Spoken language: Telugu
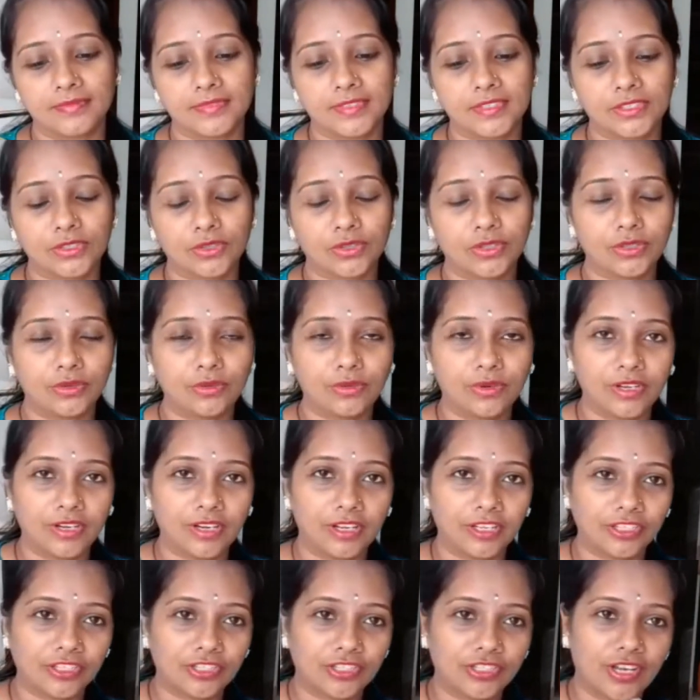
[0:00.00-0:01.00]
సో ఇది కూడా
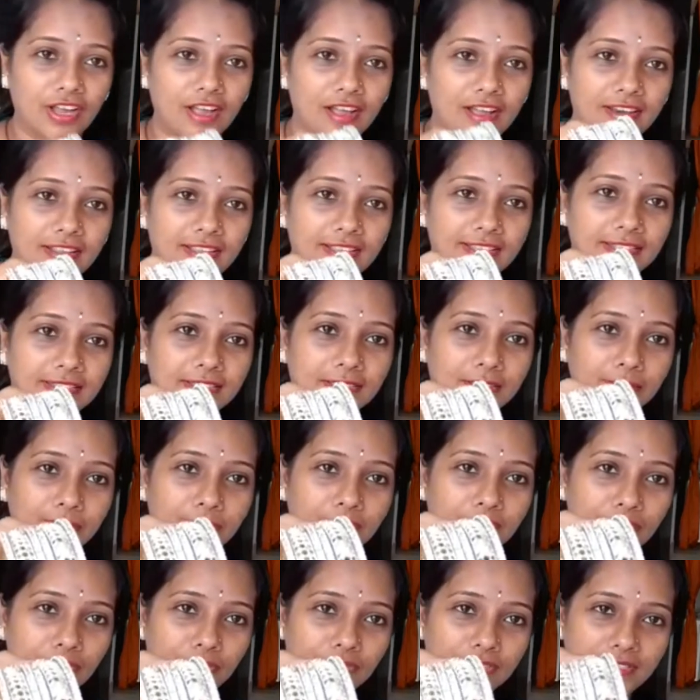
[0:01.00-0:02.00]
నాకు చాలా ఇష్టం
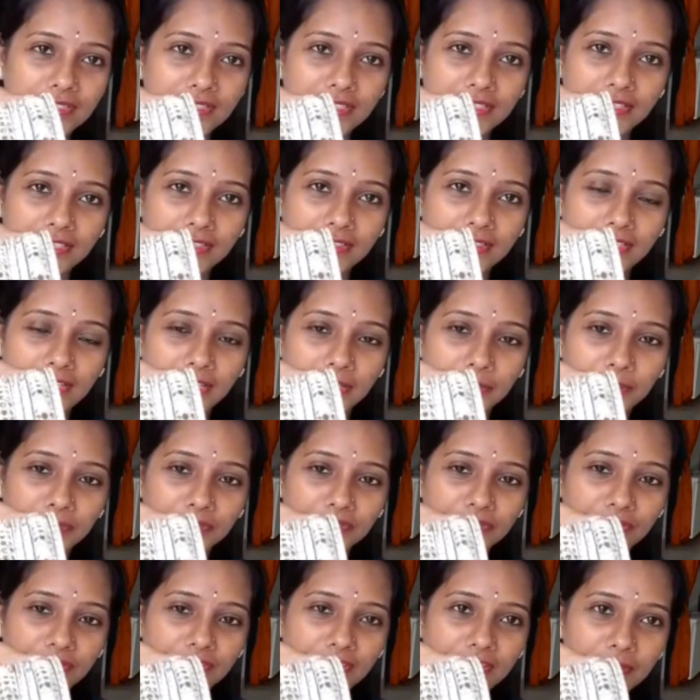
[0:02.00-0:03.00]
సో డిజైన్ అయితే
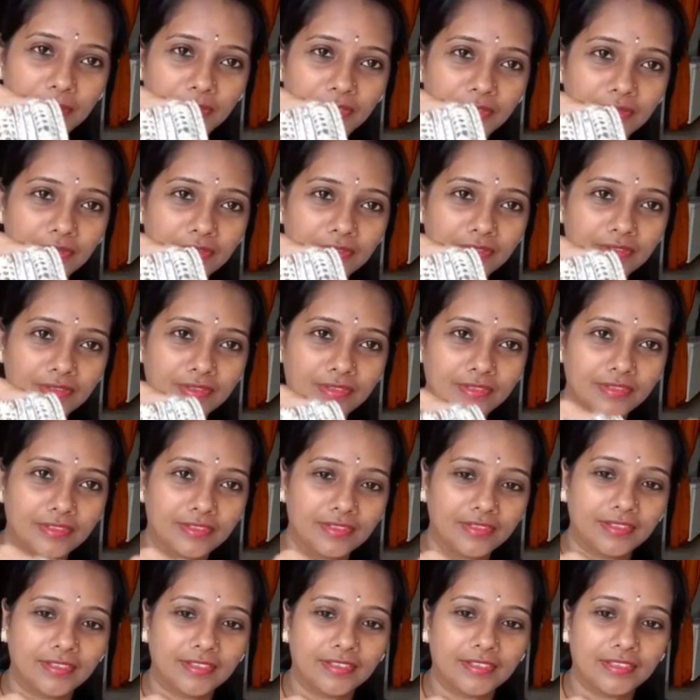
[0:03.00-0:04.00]
కనిపిస్తుందా మీకు
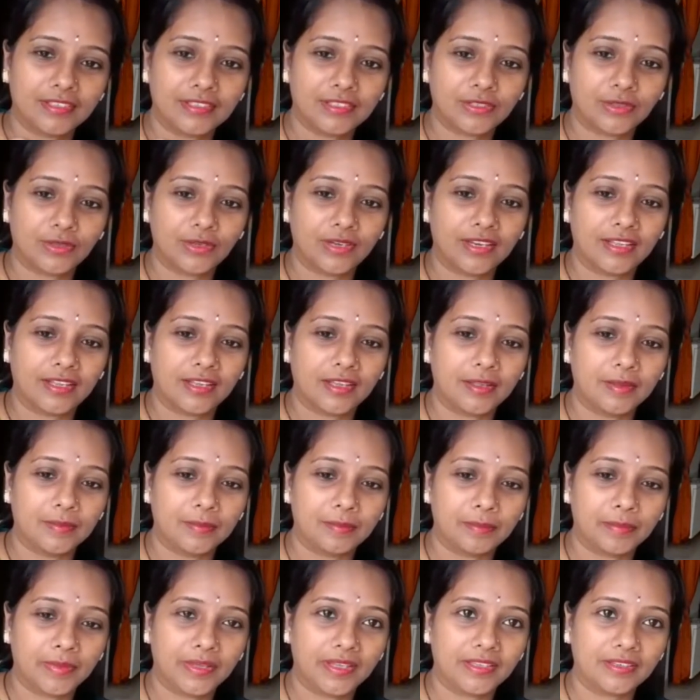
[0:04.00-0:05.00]
సో ఇలాగా
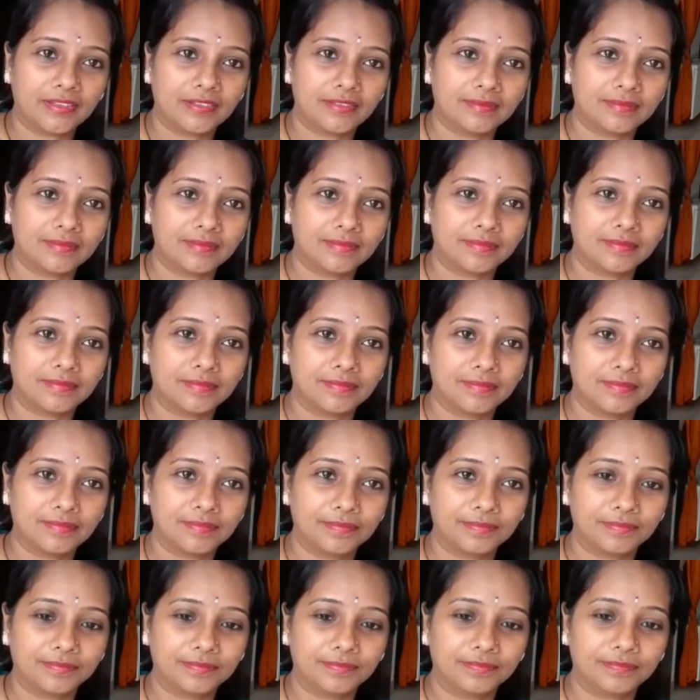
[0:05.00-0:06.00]
పేర్
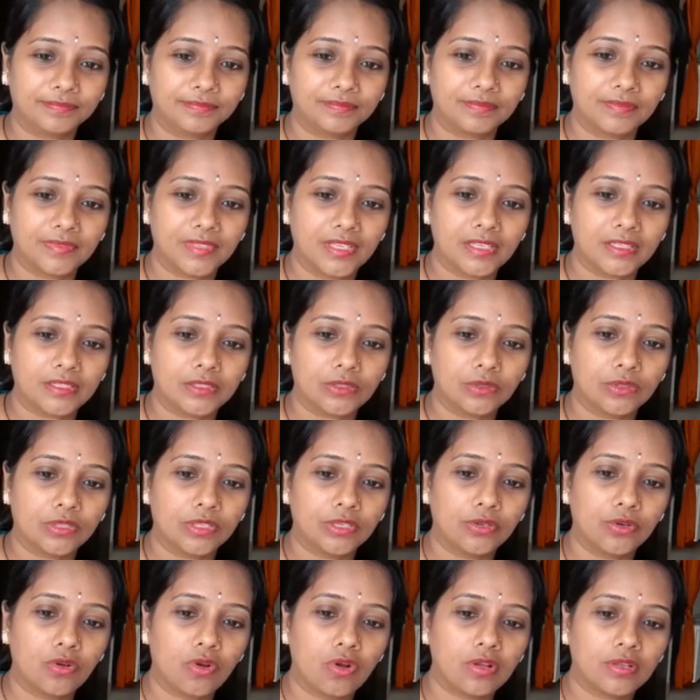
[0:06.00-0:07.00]
సో
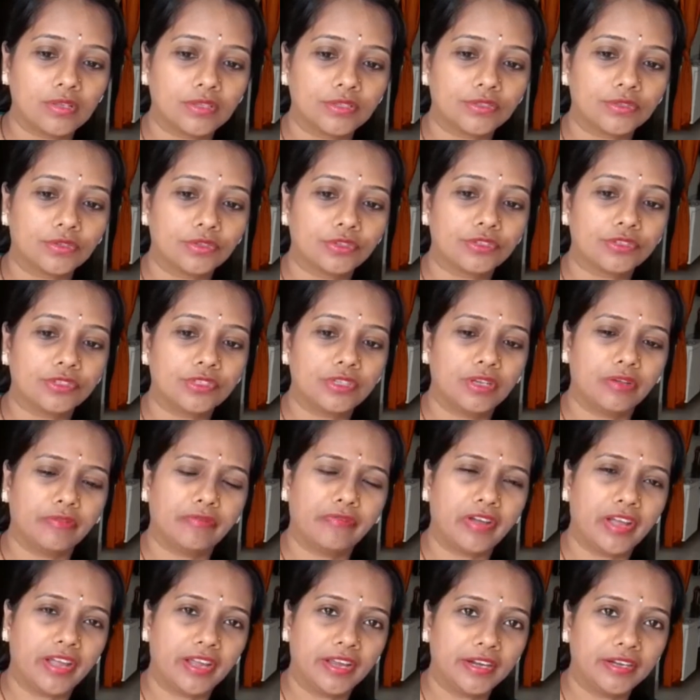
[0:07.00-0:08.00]
దీని కాస్ట్ వచ్చి
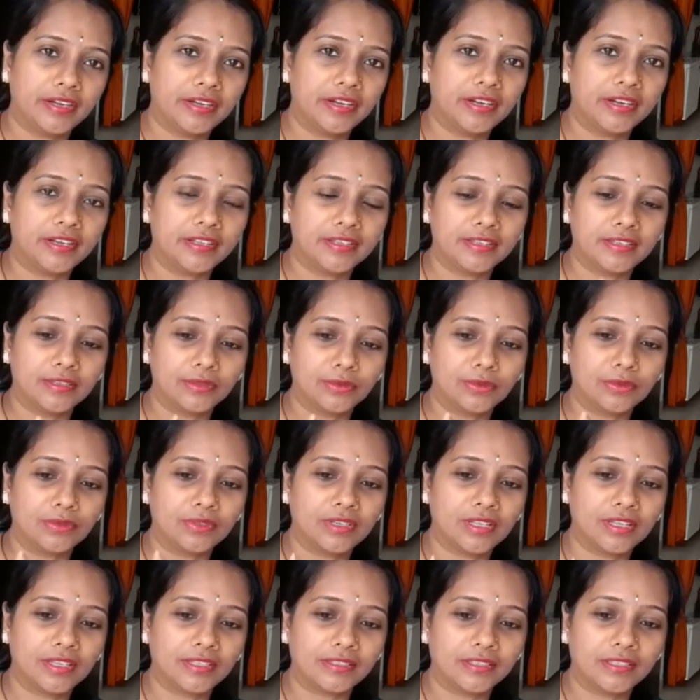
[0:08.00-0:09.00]
ఫైవ్ హండ్రెడ్
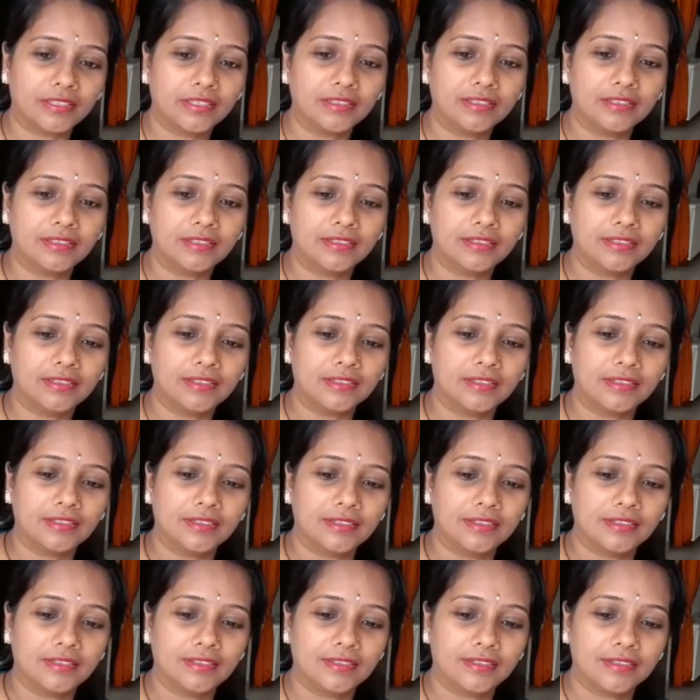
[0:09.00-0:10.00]
అనుకుంటా ఐ థింక్
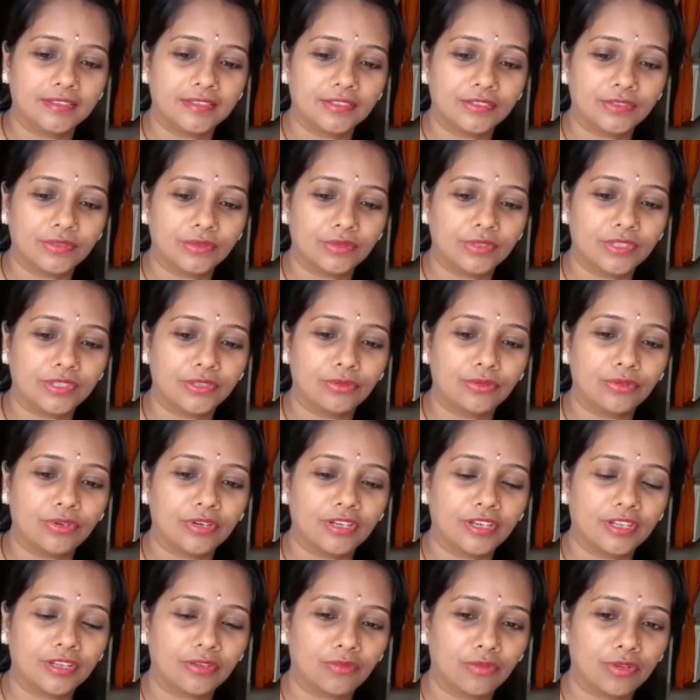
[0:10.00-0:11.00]
సో ఇది
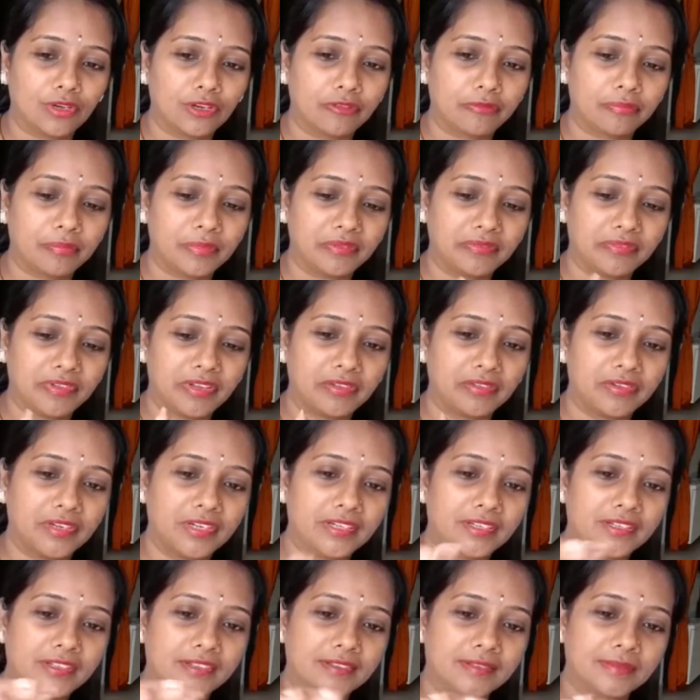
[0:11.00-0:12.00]
కూడా నాకు వన్ ఆఫ్ మై
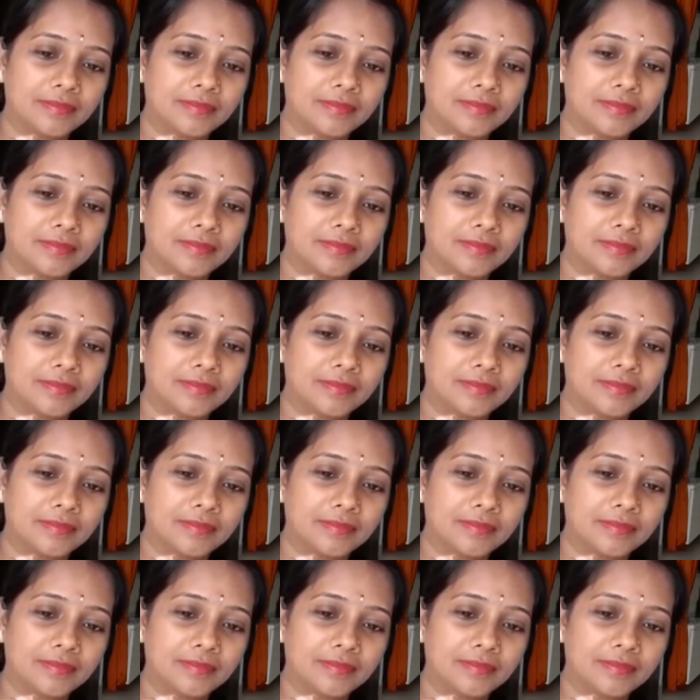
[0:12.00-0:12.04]
ఫేవరెట్